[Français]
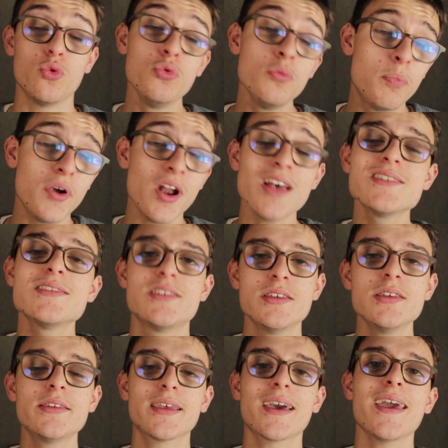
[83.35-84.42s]
une place,
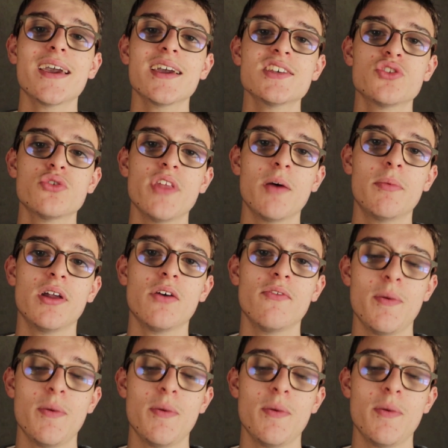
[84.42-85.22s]
c'est très raisonnable, hein.